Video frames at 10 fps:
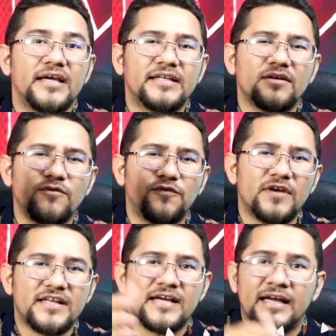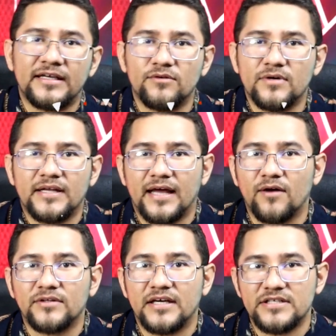Então fique ligado aqui no
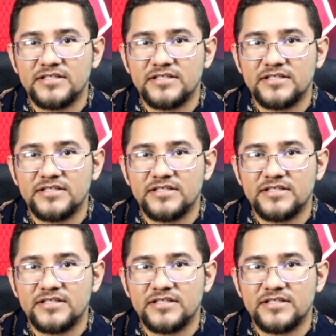canal, tá?